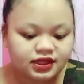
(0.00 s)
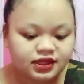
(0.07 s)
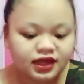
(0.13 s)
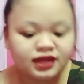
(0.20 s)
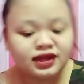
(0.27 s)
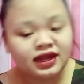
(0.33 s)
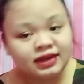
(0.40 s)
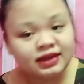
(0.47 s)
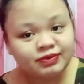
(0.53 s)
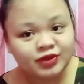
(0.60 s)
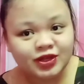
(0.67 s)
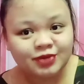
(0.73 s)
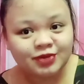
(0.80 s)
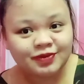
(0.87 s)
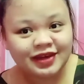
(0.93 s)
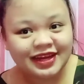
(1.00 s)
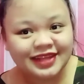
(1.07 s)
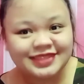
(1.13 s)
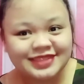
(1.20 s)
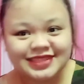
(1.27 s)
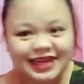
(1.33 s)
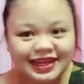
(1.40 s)
Then, alam niyo
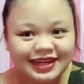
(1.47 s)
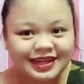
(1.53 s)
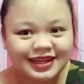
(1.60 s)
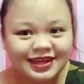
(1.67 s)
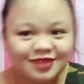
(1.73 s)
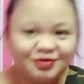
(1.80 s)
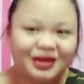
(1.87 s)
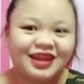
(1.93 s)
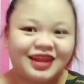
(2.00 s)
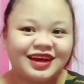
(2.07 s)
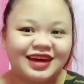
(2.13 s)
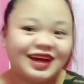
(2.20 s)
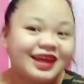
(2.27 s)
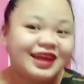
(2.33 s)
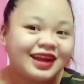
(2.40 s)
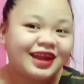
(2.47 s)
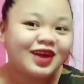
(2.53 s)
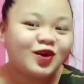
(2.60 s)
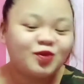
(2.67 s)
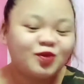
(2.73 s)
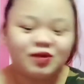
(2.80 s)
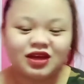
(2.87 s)
naman, sana balang
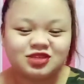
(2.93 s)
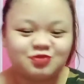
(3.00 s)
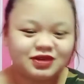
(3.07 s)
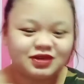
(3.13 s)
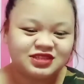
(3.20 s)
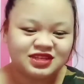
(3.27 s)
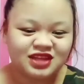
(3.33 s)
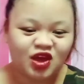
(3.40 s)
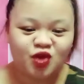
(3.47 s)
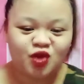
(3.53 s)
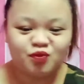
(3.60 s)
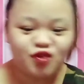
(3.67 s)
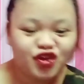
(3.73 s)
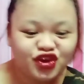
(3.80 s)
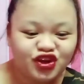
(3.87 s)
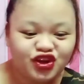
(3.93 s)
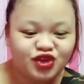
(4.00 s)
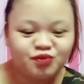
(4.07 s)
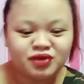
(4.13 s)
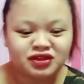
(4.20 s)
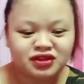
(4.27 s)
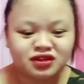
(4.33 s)
araw, box-box na tayo
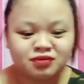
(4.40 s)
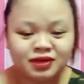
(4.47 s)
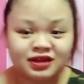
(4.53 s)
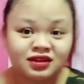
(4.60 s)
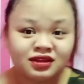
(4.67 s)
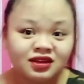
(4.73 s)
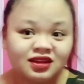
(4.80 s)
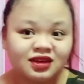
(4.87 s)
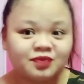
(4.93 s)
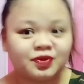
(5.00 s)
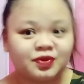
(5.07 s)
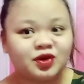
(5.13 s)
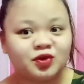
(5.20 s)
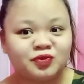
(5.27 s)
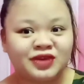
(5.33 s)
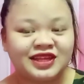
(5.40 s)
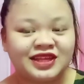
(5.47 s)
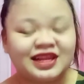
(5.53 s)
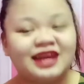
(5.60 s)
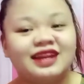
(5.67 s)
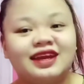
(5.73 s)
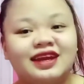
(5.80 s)
umorder, bundle-bundle na, pag
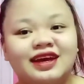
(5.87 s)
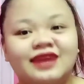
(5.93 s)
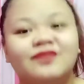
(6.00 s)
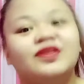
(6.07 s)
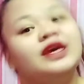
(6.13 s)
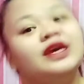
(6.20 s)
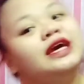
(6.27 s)
gumita na.